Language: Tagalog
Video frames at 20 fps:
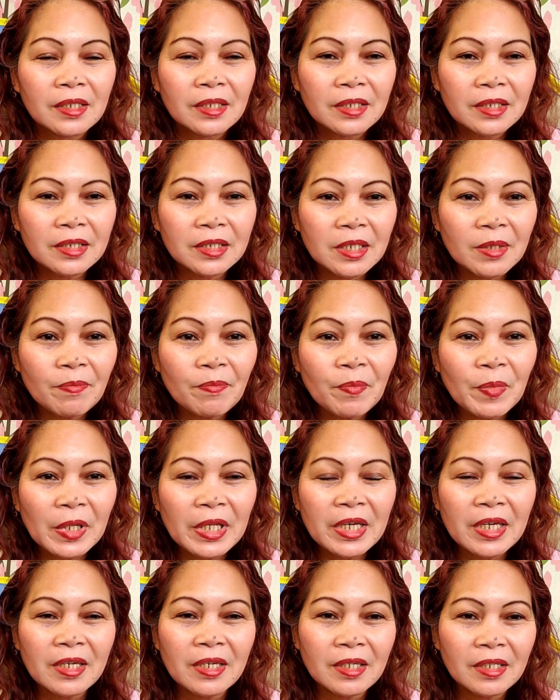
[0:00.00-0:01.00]

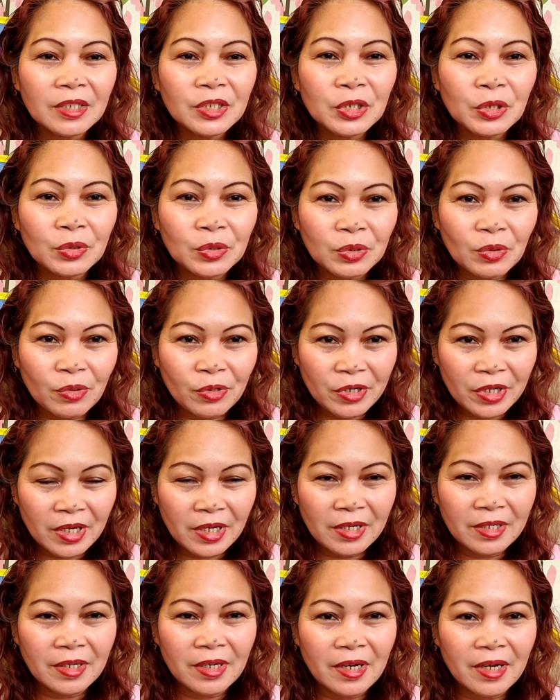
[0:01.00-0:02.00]
simple
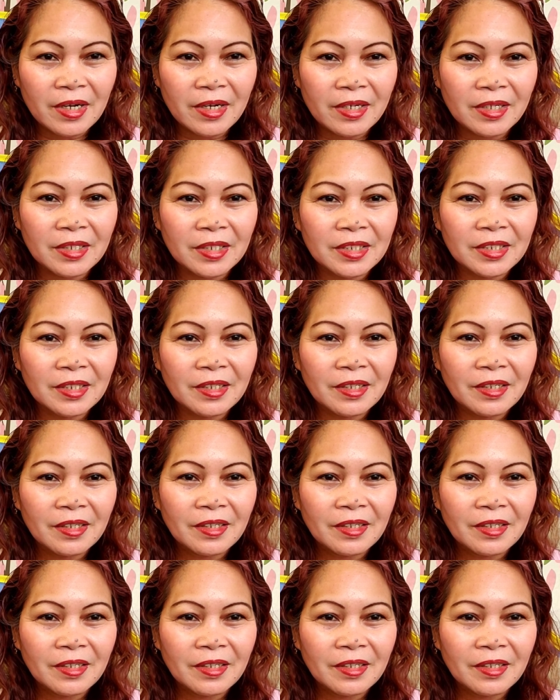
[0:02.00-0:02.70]
tutorial guys.